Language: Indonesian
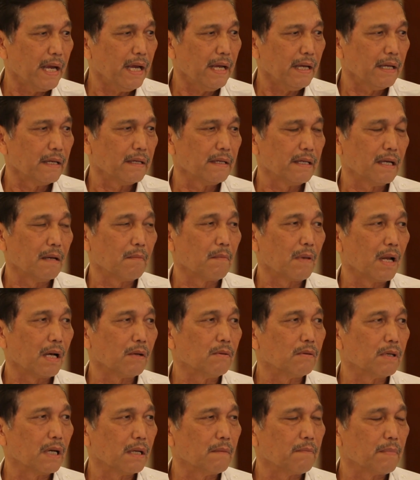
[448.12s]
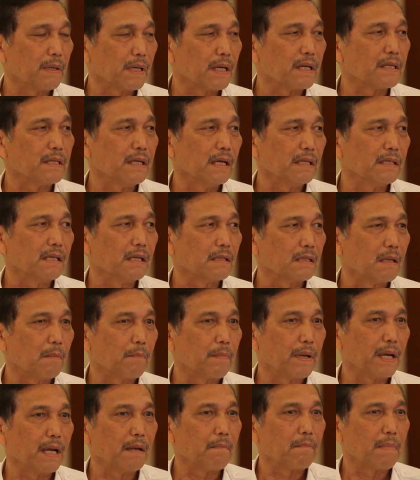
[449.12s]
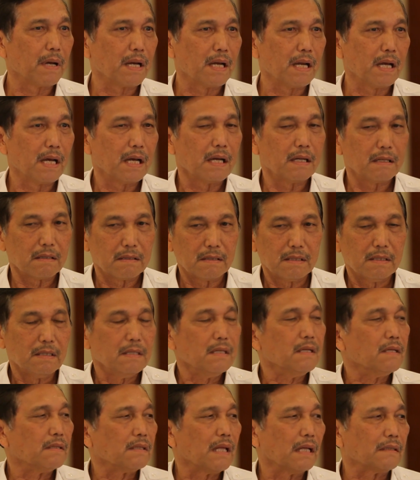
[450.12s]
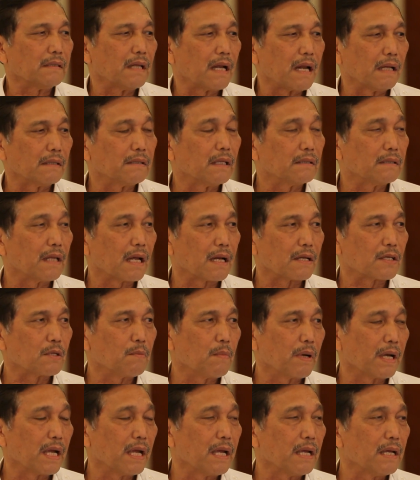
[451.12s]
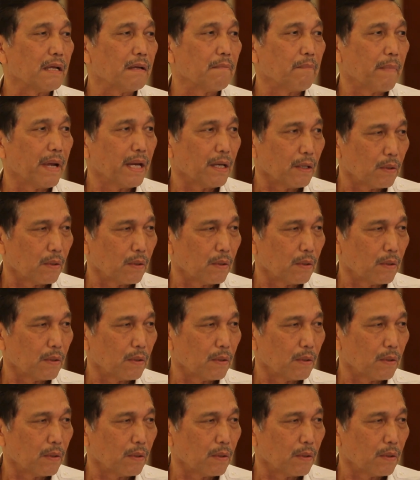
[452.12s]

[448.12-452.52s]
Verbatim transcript: baik dia melakukan pekerjaannya sampai pada tataran-tataran sebagai